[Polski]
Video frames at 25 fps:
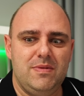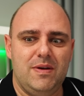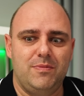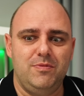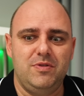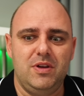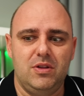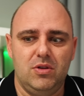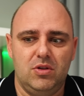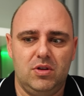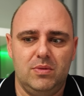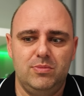Ja
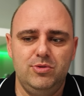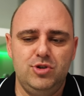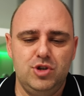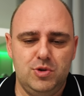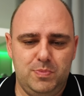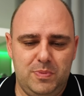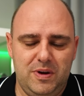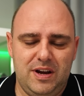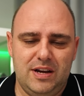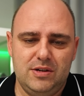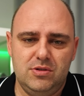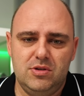mówię, no to musisz
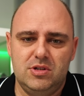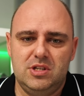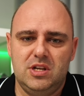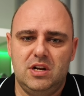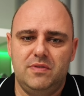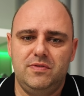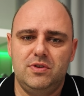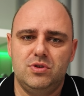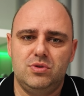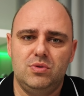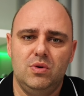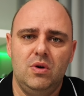pojechać do
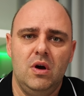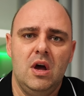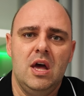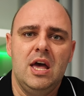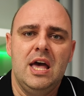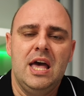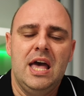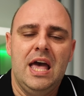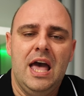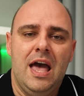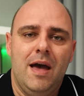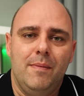serwisu,
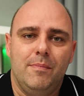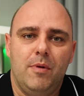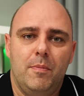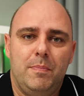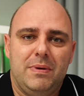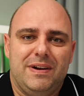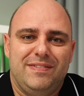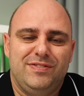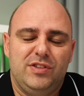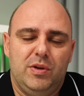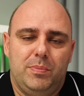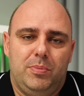bo
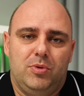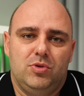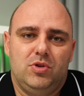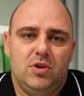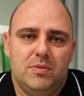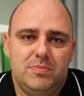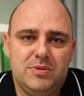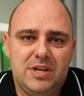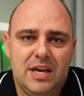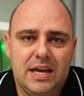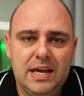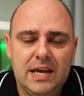
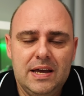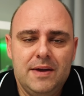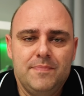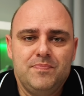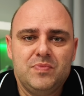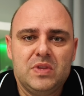prawdopodobnie